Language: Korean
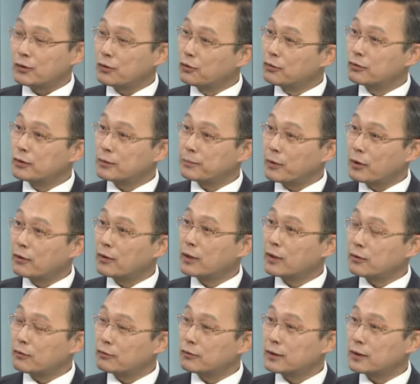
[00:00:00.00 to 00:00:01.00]
요구
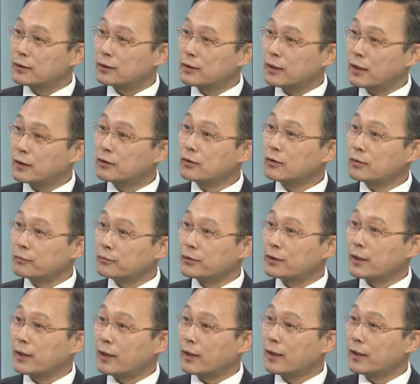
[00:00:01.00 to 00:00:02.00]
병원의 요구에서 하던
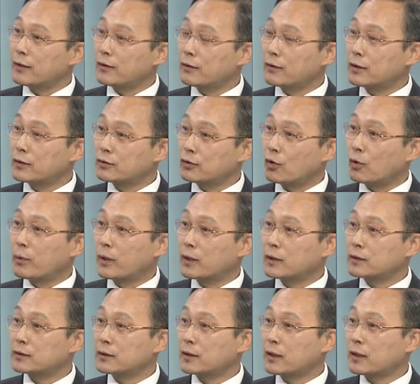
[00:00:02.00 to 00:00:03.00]
업무인데 이걸 가지고
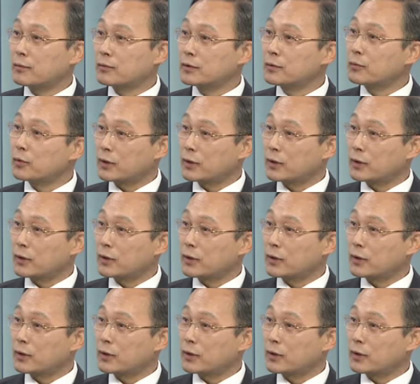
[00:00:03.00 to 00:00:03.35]
고발까지 당하면서 음.